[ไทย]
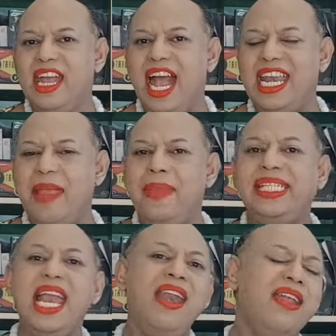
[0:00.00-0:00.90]
อันนี้ไม่
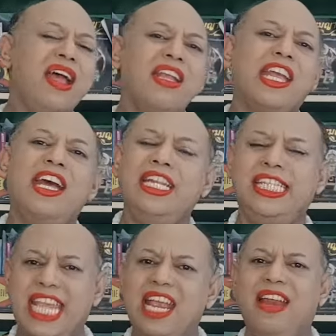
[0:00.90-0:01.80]
ใช่เรื่องเกิน
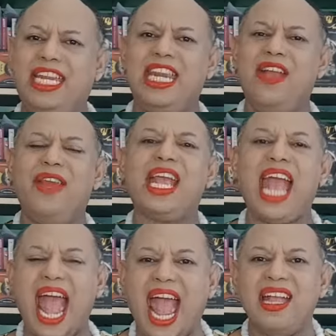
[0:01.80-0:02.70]
จริงเลยทีเดียวนะ
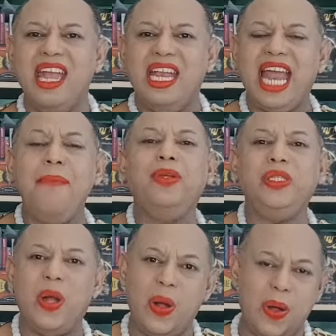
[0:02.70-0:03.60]
คะ ท่านผู้
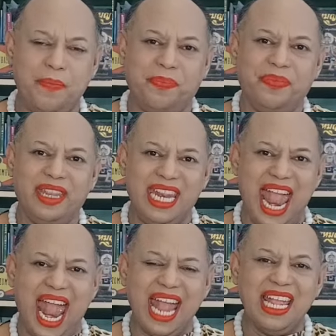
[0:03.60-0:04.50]
ชม
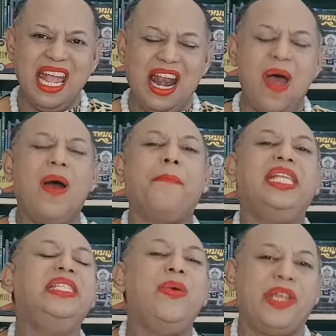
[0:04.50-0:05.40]
นะ ลองพิ
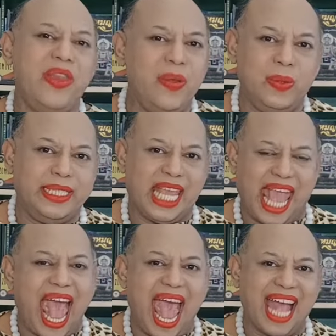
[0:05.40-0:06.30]
สูจน์ดูสิ
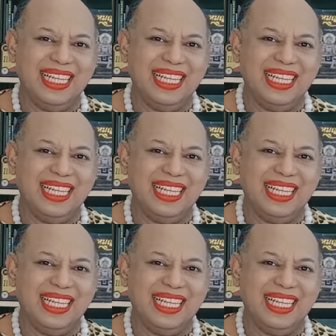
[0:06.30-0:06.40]
คะ